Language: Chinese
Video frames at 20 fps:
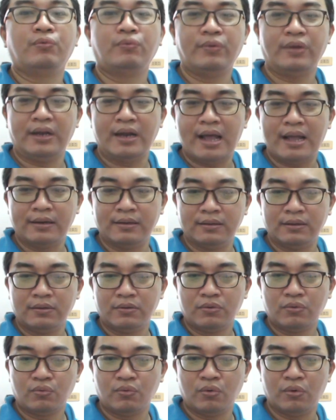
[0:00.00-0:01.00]
未来呢，
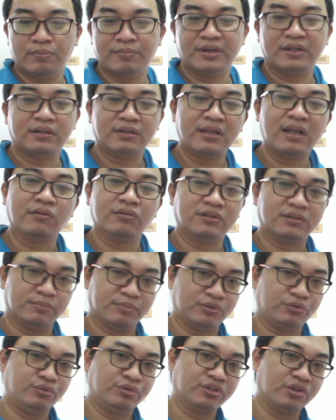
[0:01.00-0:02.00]
我们要怎
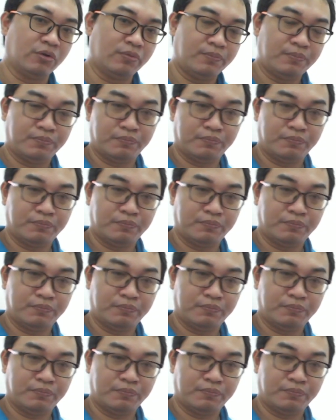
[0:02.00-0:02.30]
么去走。